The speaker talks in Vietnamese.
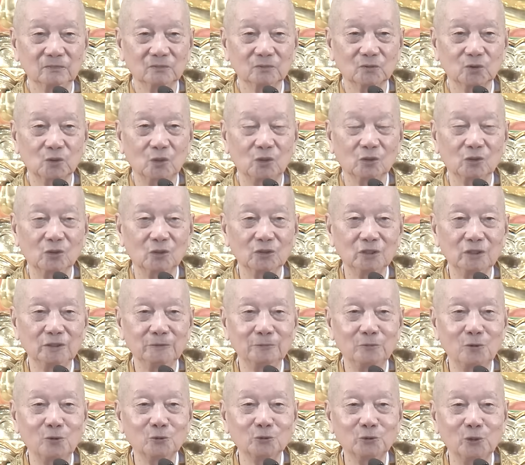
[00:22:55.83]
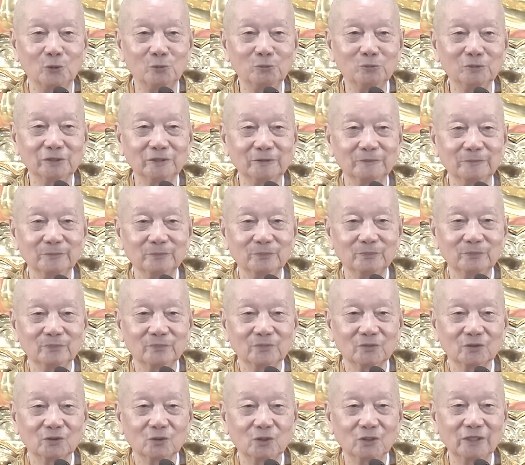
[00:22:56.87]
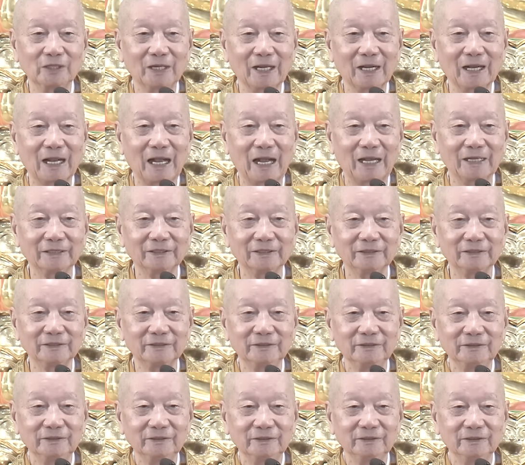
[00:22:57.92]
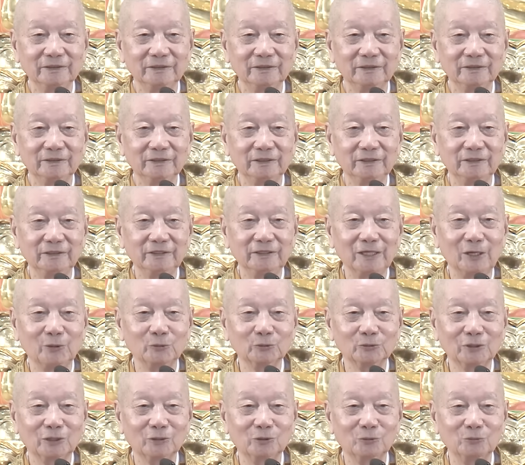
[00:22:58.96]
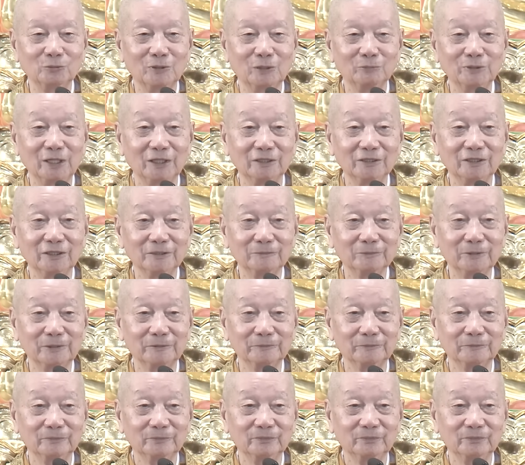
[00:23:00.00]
Còn con người vô dụng đó, con người ăn hại đó, thì đi đâu người ta cũng không nhận hết, phải không?